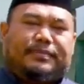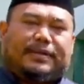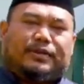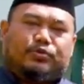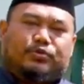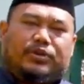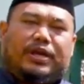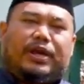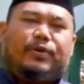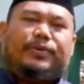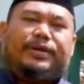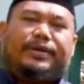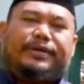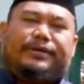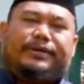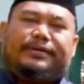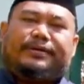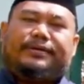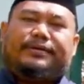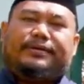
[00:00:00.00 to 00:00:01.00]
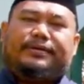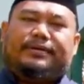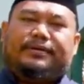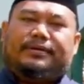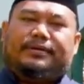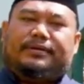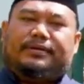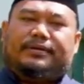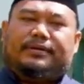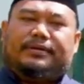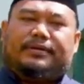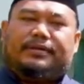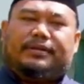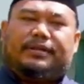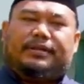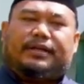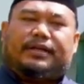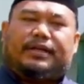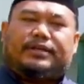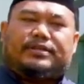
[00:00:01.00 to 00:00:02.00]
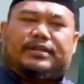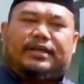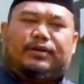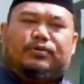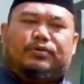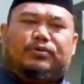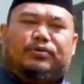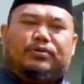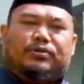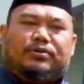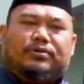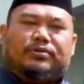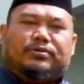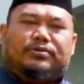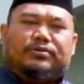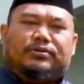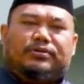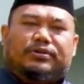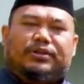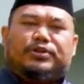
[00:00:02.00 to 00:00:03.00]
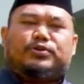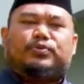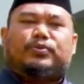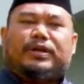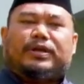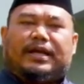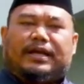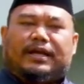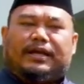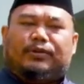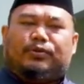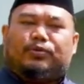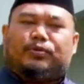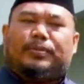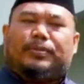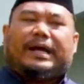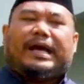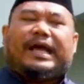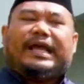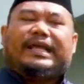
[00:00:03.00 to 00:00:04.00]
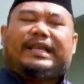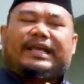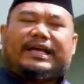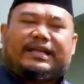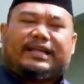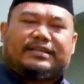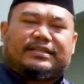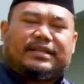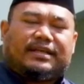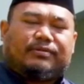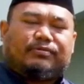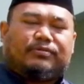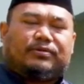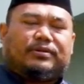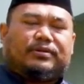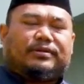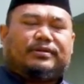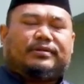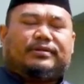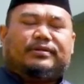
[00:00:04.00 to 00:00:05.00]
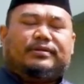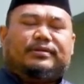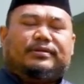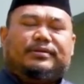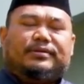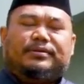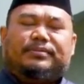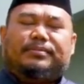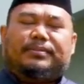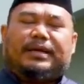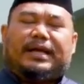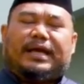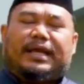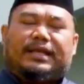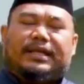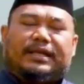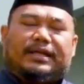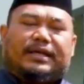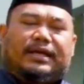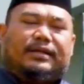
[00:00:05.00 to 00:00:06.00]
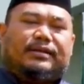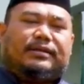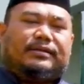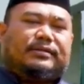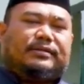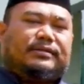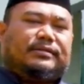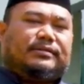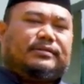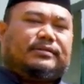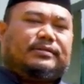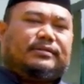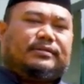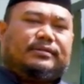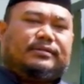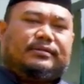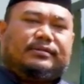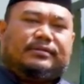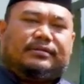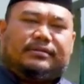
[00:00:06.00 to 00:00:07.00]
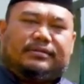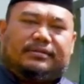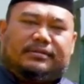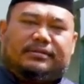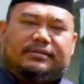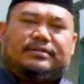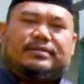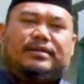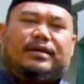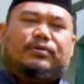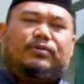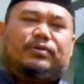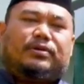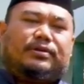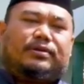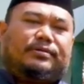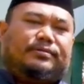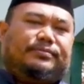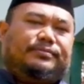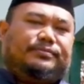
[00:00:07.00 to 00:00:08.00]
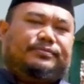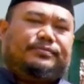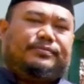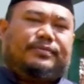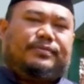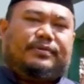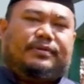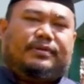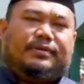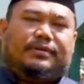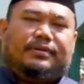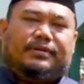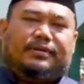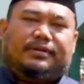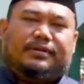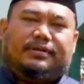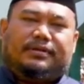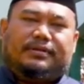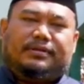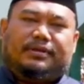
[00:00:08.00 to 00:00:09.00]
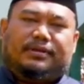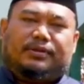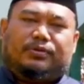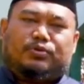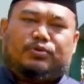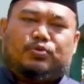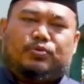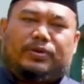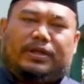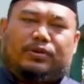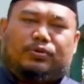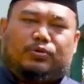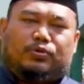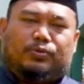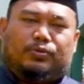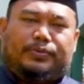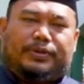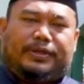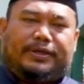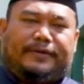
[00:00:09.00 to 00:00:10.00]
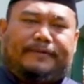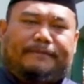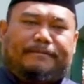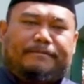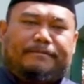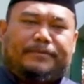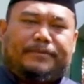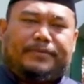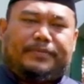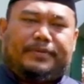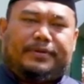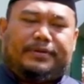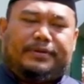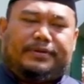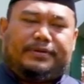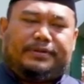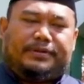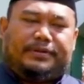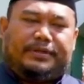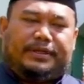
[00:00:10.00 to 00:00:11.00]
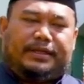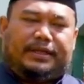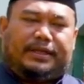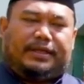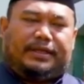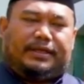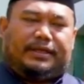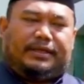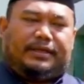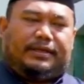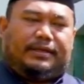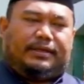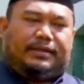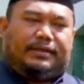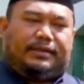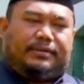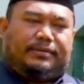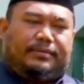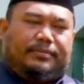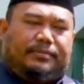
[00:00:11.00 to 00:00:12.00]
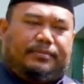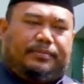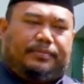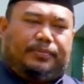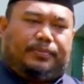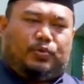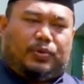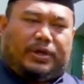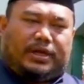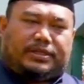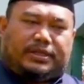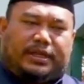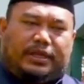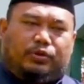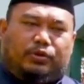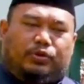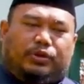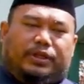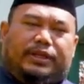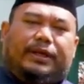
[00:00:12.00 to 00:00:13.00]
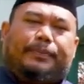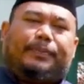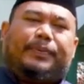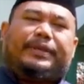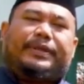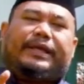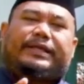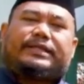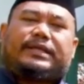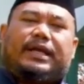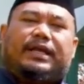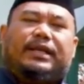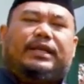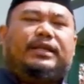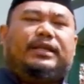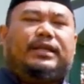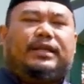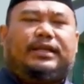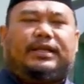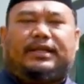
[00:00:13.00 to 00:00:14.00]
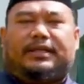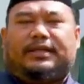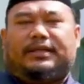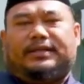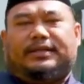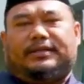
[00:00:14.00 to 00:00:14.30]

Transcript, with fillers: Manusiawi. Ketika sahur, disunahkan untuk mengakhirkan sahur. Mengakhirkan sahur. Itu sunat hukumnya. Jadi Puasa itu tidak penyiksaan diri,